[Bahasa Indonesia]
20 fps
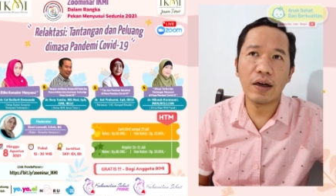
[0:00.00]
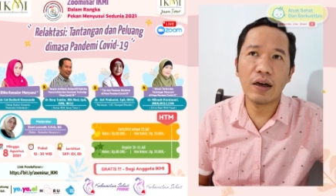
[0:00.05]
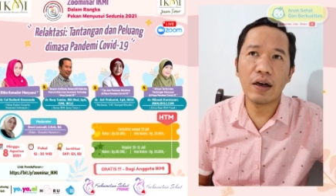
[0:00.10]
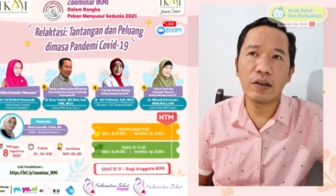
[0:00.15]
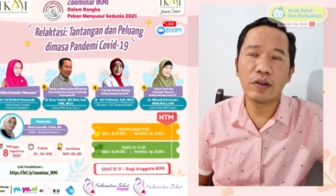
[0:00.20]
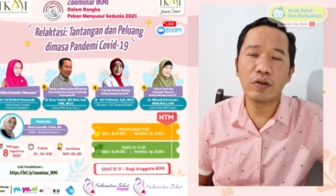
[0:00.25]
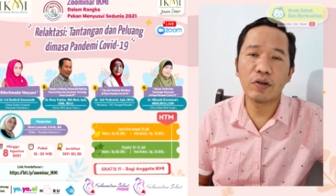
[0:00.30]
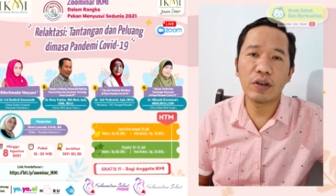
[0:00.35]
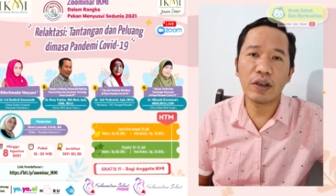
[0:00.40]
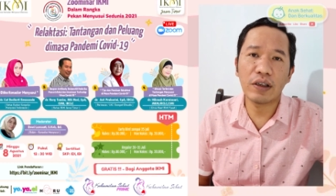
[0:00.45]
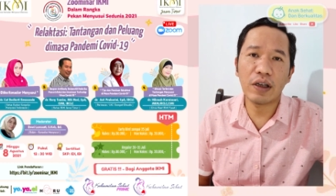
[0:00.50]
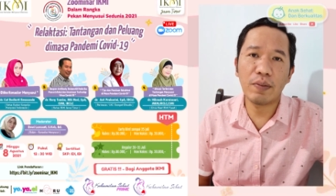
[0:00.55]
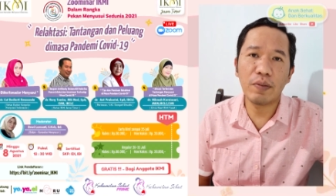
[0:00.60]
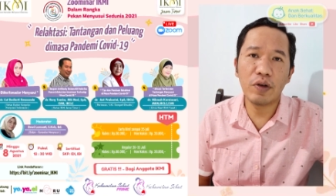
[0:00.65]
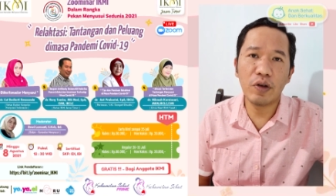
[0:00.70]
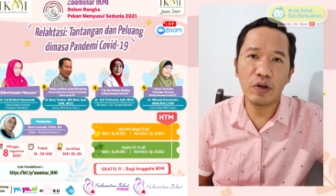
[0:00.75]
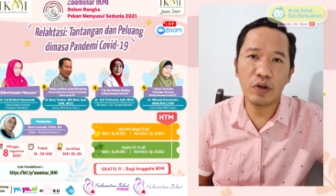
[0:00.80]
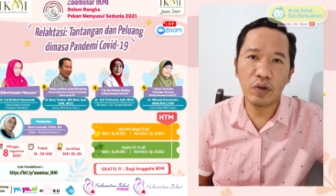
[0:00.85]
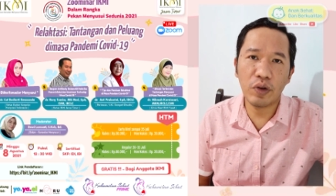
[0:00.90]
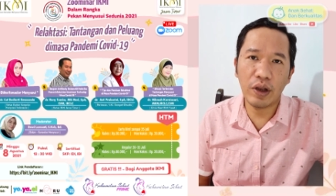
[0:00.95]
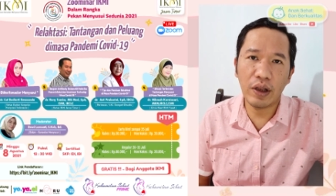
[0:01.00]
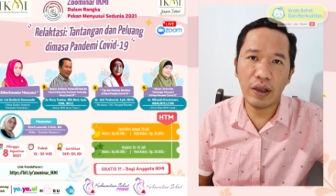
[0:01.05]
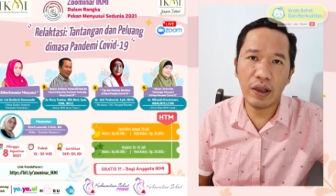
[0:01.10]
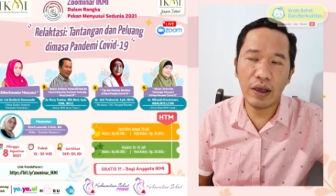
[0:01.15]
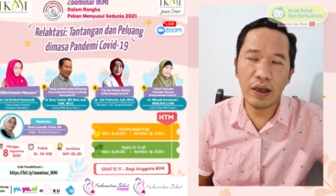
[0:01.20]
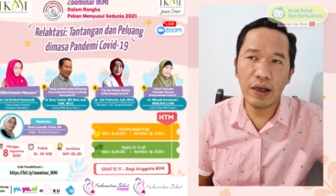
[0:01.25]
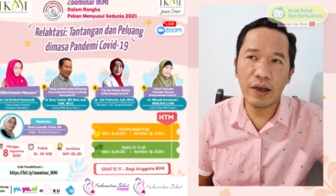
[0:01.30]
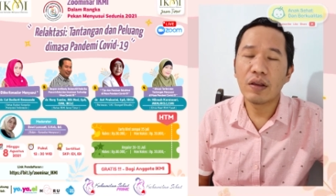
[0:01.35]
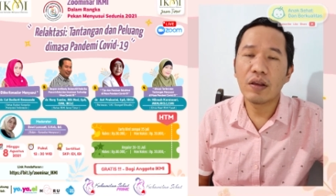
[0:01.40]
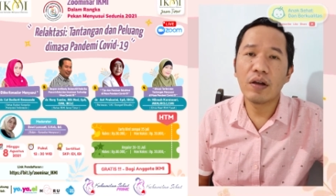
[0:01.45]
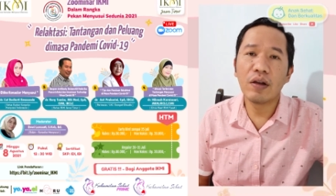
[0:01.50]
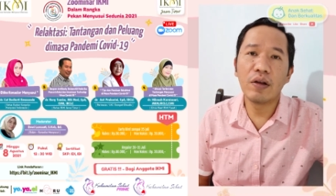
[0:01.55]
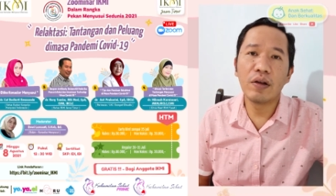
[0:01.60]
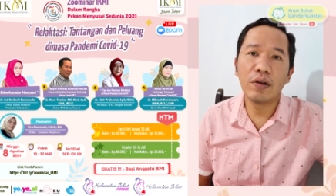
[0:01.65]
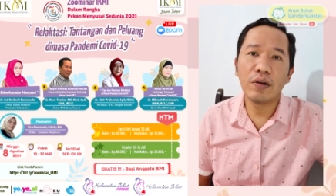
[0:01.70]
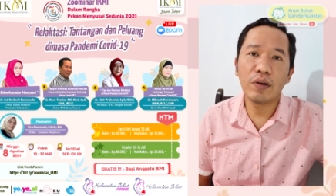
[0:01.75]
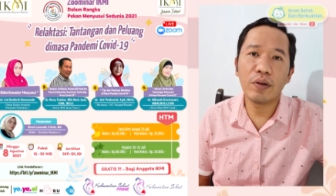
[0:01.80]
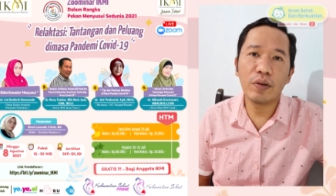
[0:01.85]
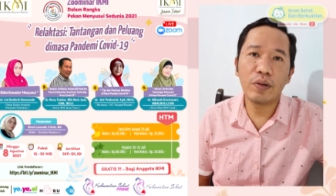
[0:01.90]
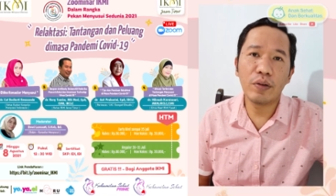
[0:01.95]
kesuksesan menyusui ini
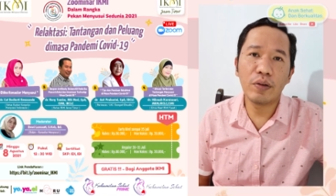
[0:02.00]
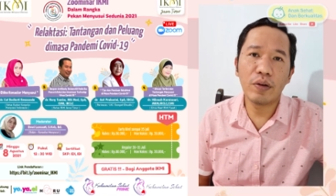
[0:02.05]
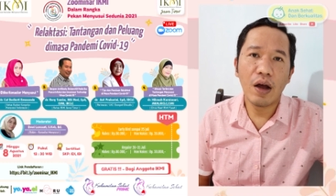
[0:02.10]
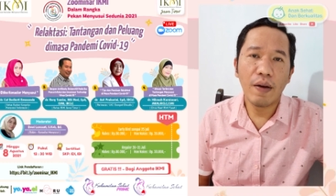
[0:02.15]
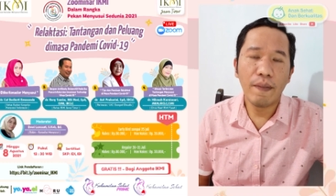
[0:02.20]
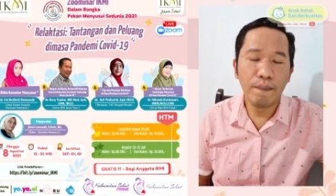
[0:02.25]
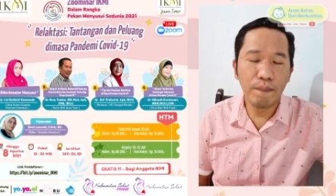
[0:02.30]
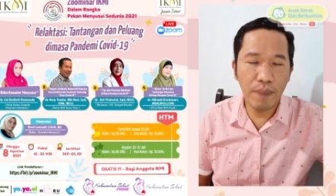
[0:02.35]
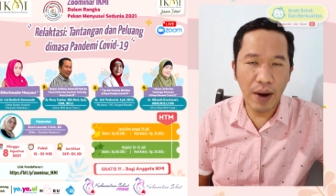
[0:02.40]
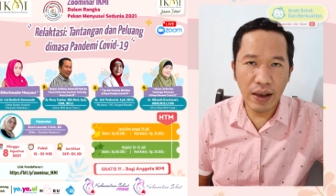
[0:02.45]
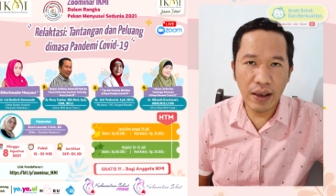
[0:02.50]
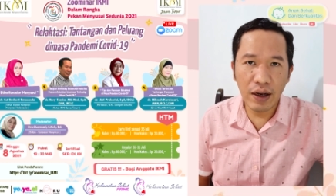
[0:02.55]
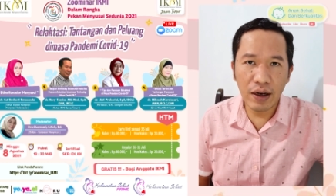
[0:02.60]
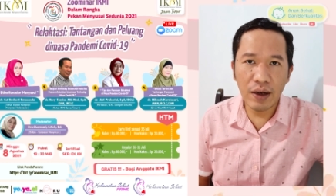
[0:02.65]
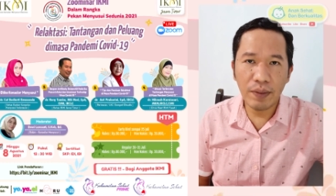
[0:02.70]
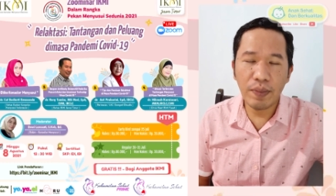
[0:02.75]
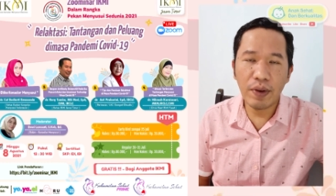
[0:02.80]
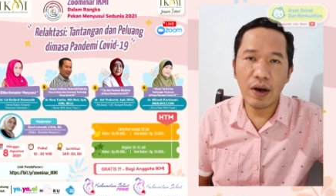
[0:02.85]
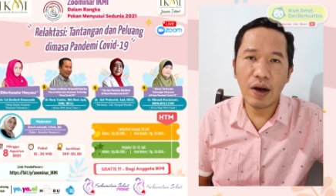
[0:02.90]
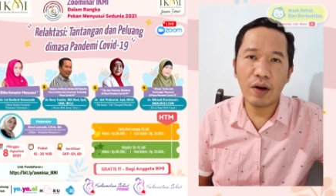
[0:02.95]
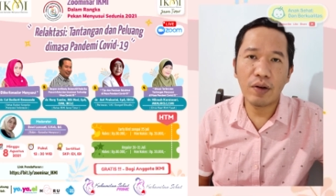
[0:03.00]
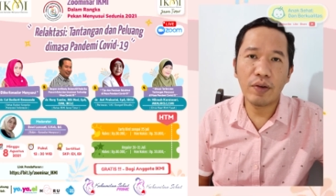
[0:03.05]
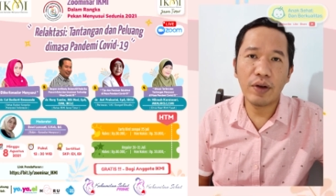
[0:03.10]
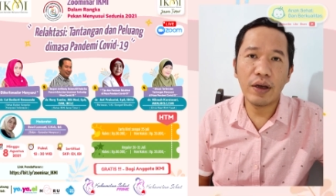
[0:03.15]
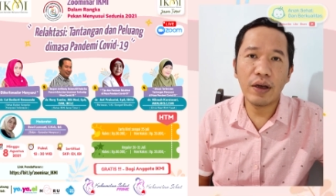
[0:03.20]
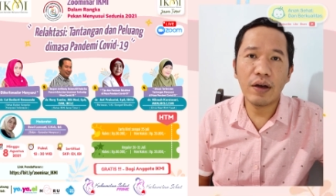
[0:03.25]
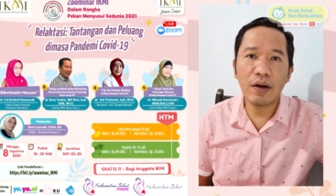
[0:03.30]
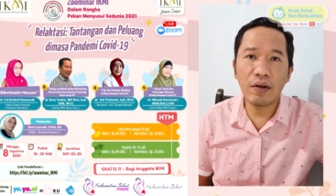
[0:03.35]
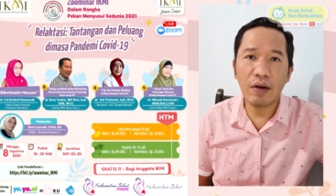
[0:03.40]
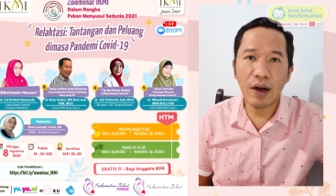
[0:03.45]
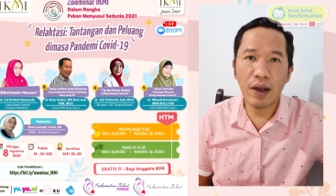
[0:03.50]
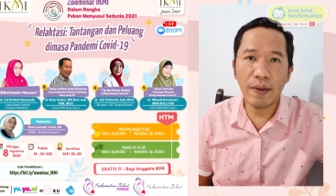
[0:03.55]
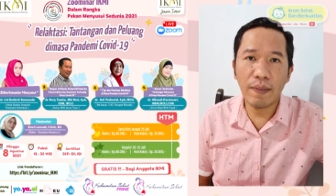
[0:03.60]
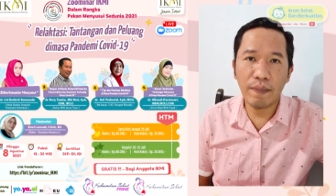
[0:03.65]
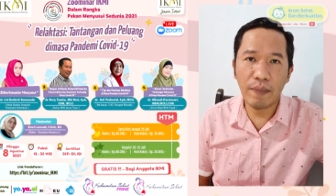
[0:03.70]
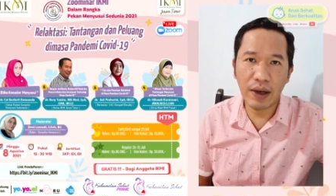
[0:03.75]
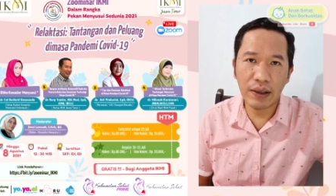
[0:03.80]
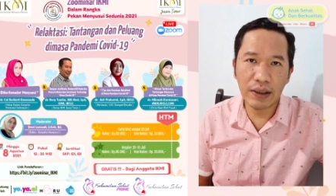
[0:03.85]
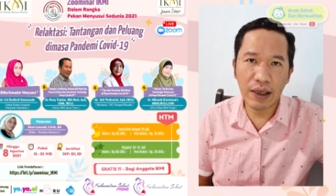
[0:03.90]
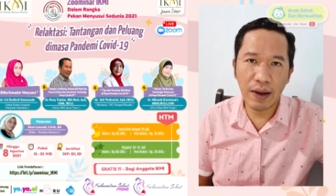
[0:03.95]
tentu banyak dipengaruhi oleh
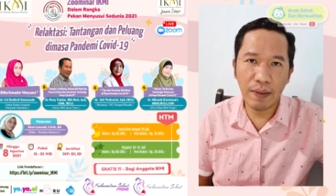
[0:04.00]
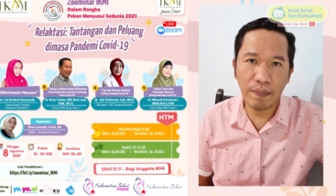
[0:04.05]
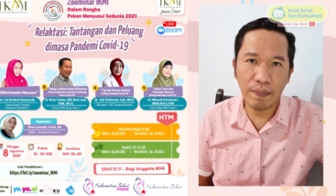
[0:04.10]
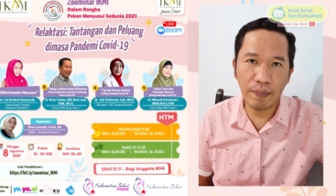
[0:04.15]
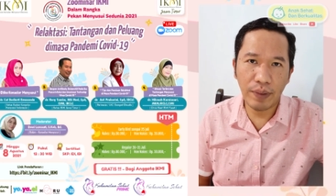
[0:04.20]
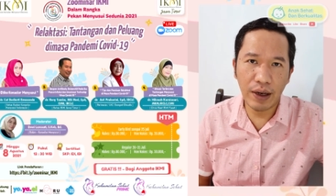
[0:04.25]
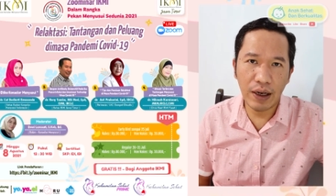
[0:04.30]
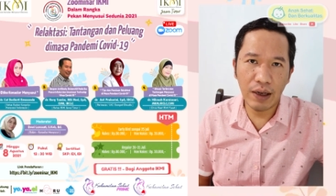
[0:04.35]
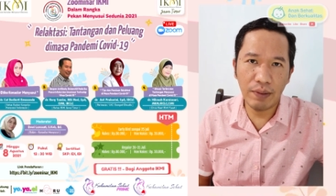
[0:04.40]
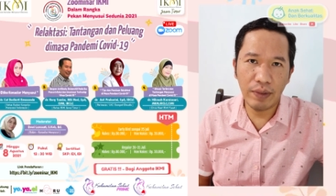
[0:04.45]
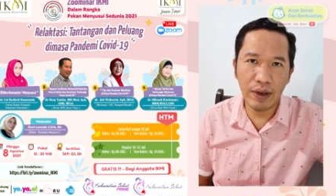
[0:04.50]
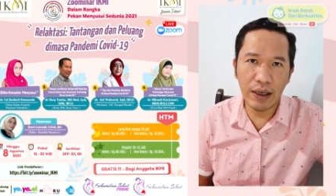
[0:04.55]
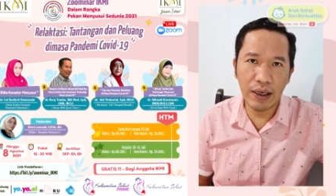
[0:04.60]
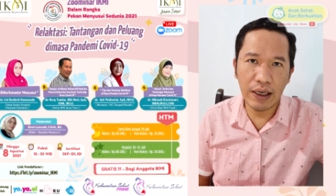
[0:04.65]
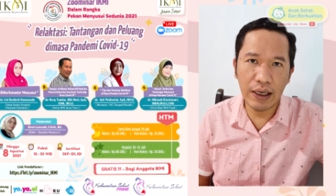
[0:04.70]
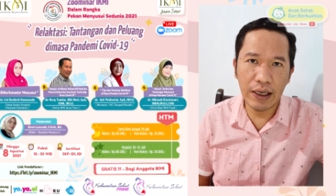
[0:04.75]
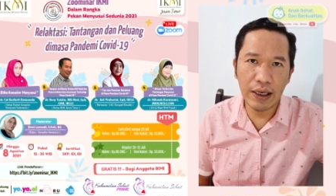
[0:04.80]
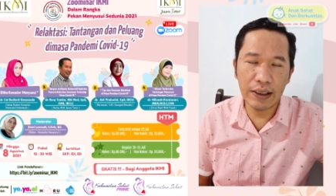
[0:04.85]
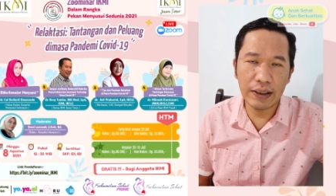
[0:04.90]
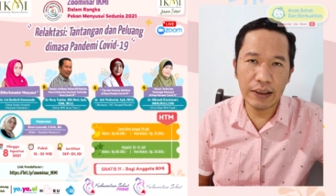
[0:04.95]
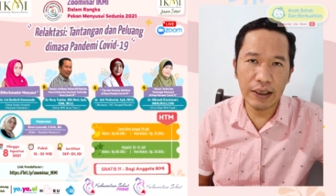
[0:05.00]
masa pandemi ini.